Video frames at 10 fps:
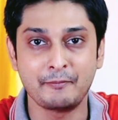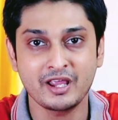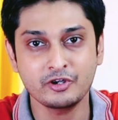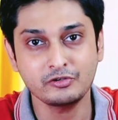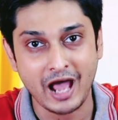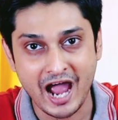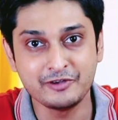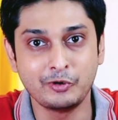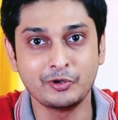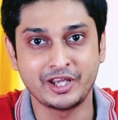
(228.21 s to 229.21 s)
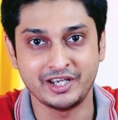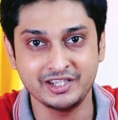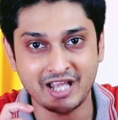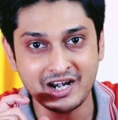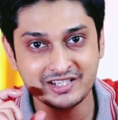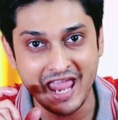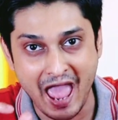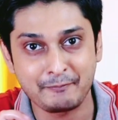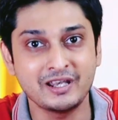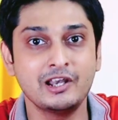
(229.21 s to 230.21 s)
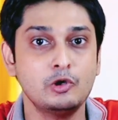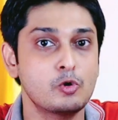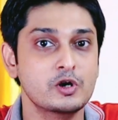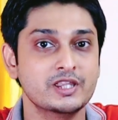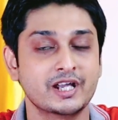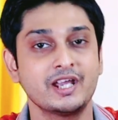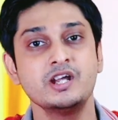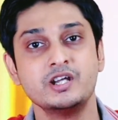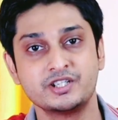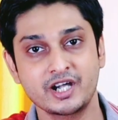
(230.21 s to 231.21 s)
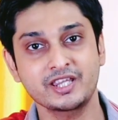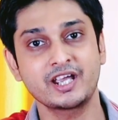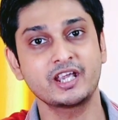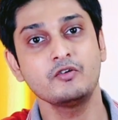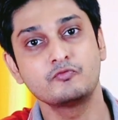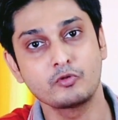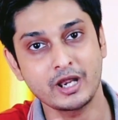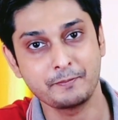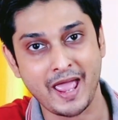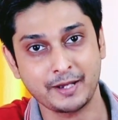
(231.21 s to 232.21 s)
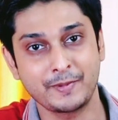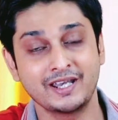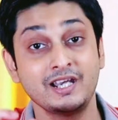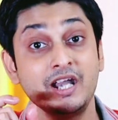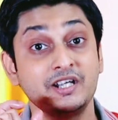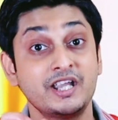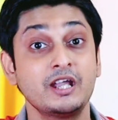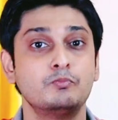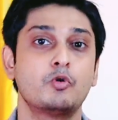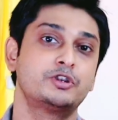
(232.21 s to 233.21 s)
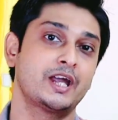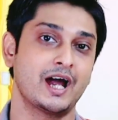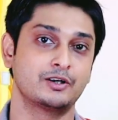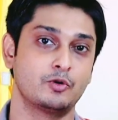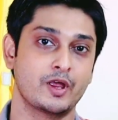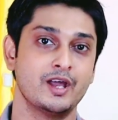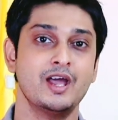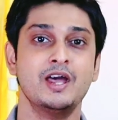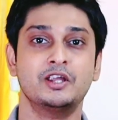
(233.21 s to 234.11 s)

আমরা যখন আইফোন আইফোন কিনি তার যে অ্যাপেলের লোগোটা থাকে সেটা থাকে ফোনের ব্যাক প্যানেলে ঠিক মধ্যেখান করে